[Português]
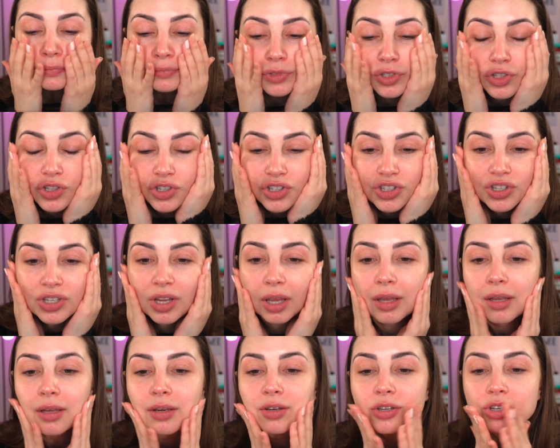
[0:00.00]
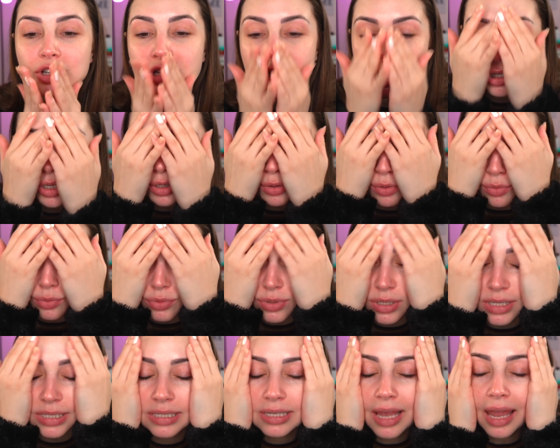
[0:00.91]
Gente, eu não
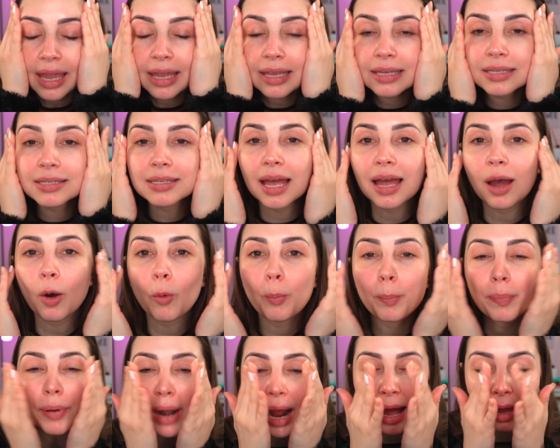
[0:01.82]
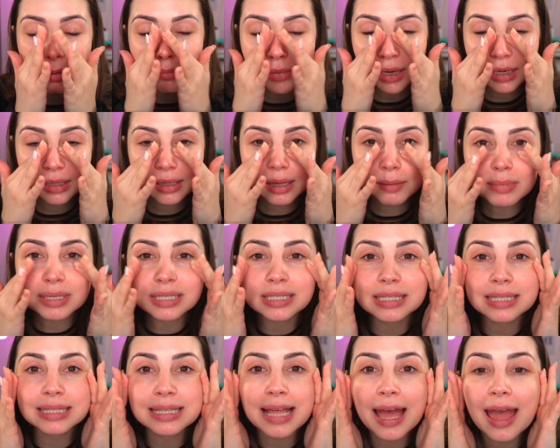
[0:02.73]
sei se é o primer da
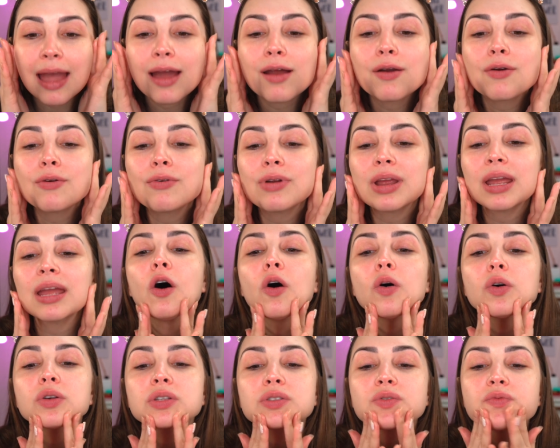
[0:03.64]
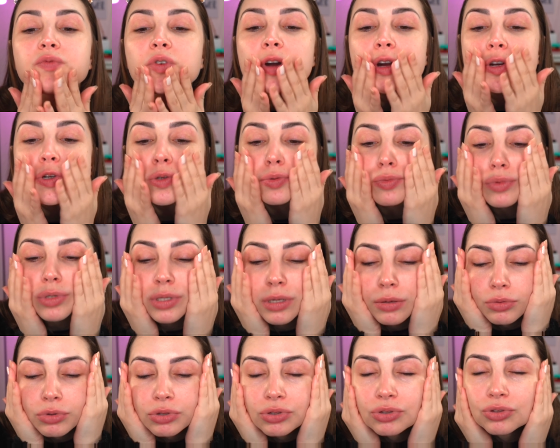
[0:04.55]
Miss Larry ou se foi a
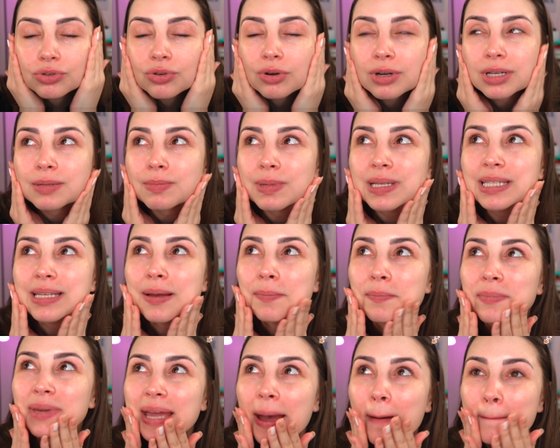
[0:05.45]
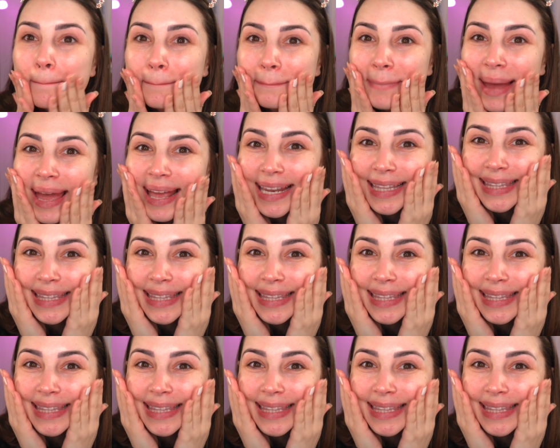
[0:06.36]
junção dos dois, mas a minha pele